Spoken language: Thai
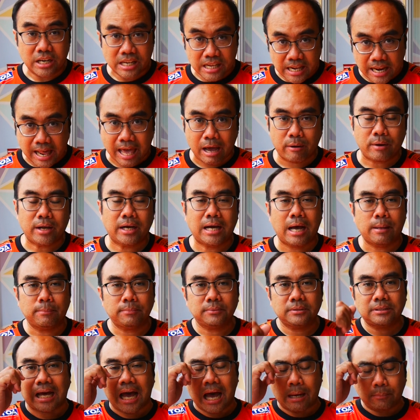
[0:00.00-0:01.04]
นนี้แล้วนะครับ
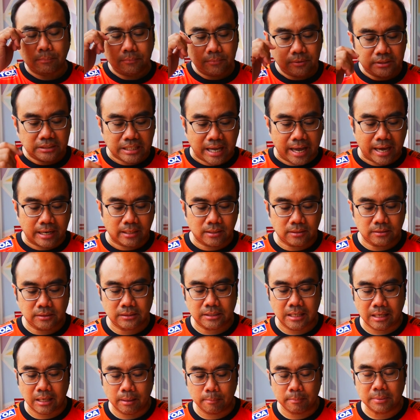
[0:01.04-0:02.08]

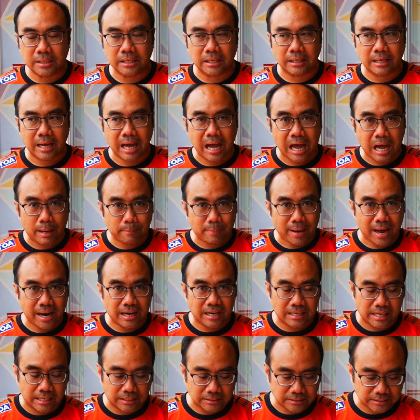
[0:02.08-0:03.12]
345,000 เห
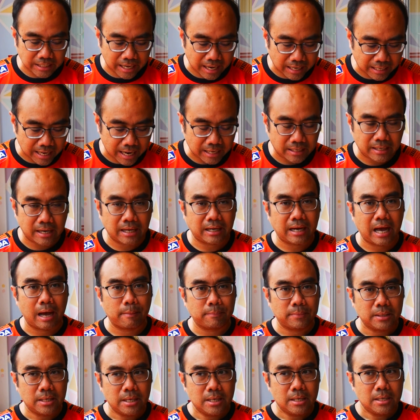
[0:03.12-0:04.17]
รียญสหรัฐนะครับ
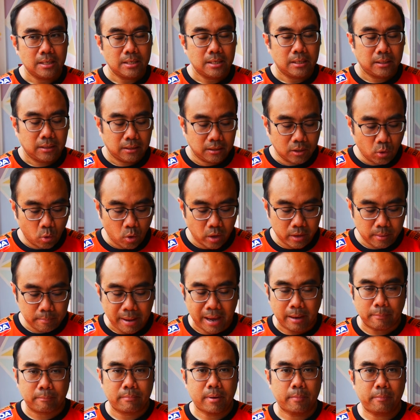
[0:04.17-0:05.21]
โดย
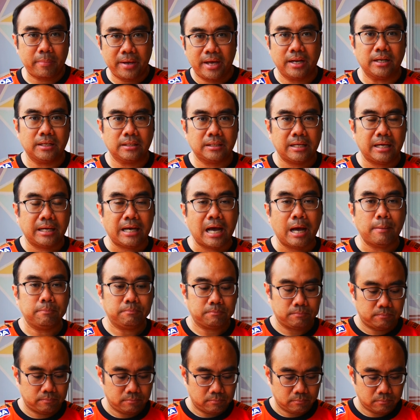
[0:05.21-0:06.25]
แบ่งมาเป็นนะครับ
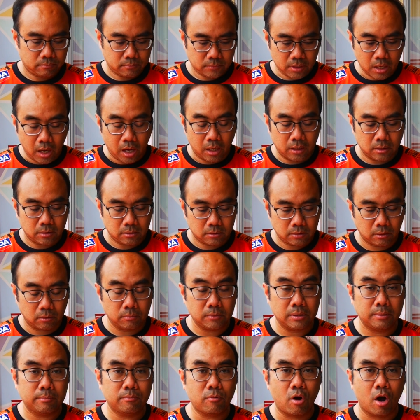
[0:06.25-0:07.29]
อ่ะเรา
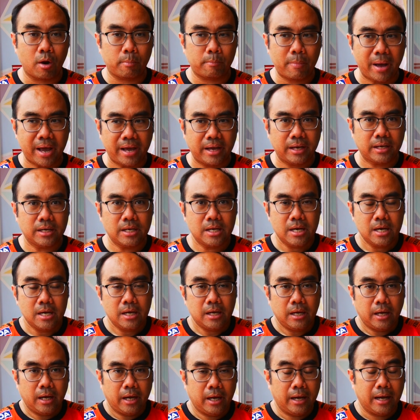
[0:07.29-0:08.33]
ลืมบอกไป
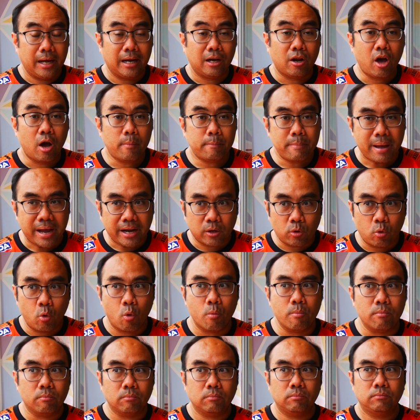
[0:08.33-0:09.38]
อรอบแบ่งก
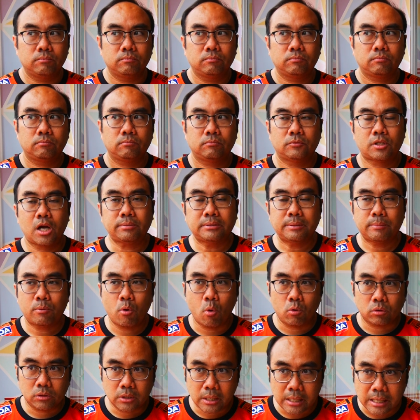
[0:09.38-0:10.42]
ลุ่มรอบ
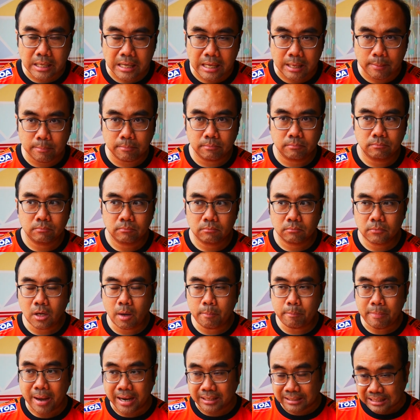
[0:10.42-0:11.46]
16 ทีม รอ
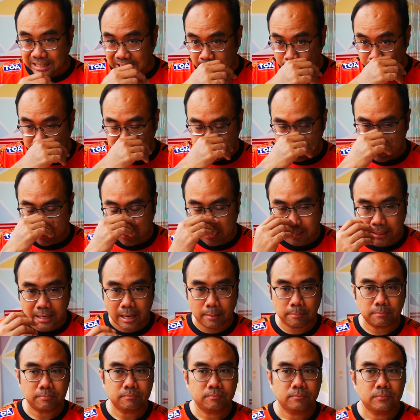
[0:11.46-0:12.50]
บ 8 ทีมถ้าจะไม่ผิดนะค
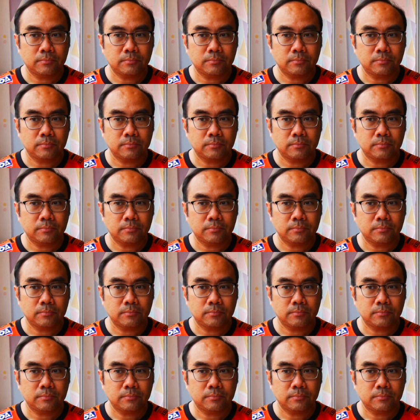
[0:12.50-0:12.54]
รับ